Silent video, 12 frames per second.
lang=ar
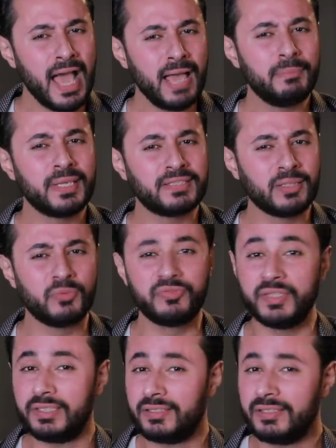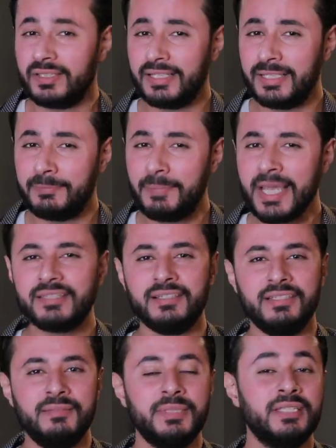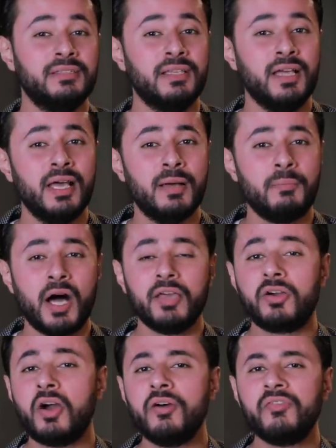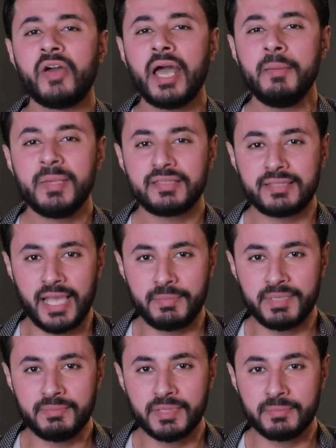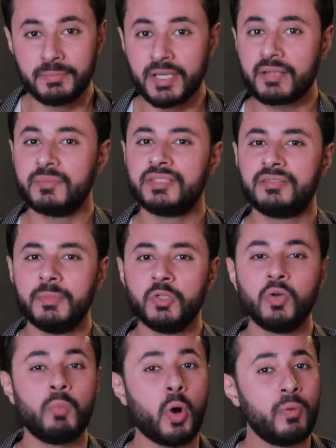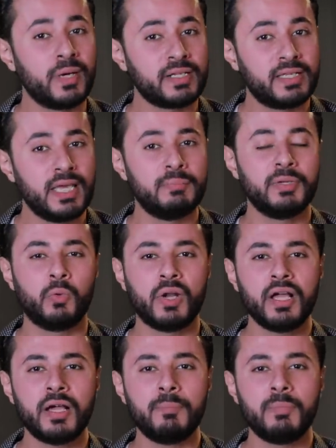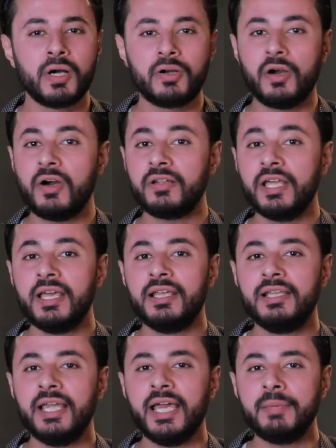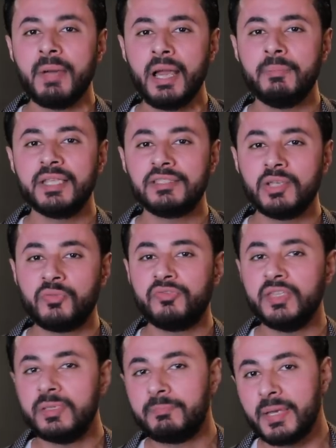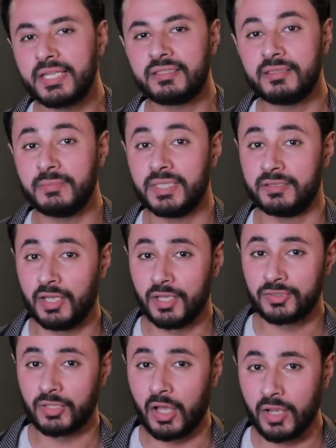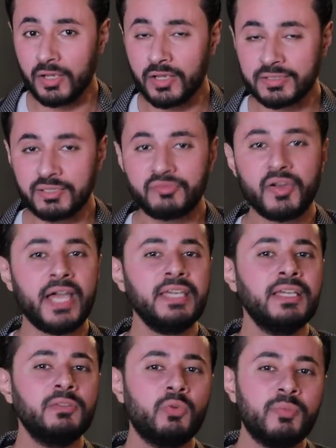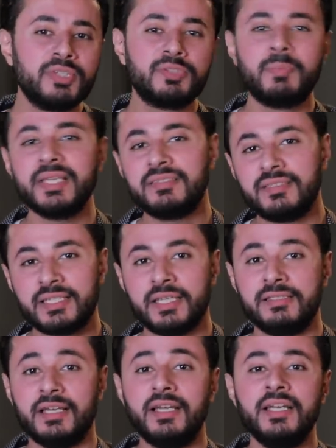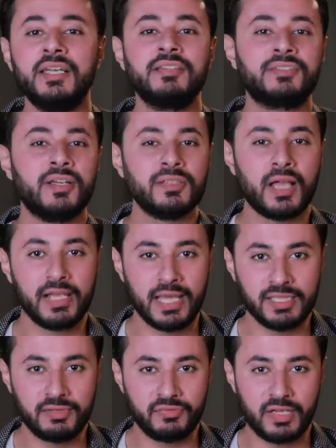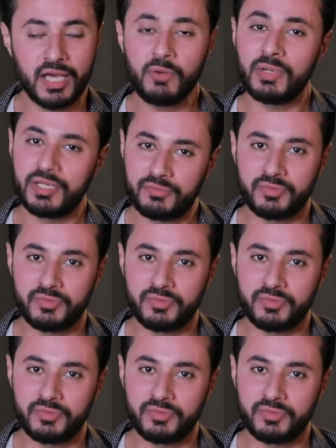أحمد توفيق الباك اليمين مع ايقاف خمس لاعبين من بيراميدز منهم عمر جابر ورجب بكار لعب احمد توفيق باك يمين تألق دفاعيا ومش بس كده صنع الهدف الأول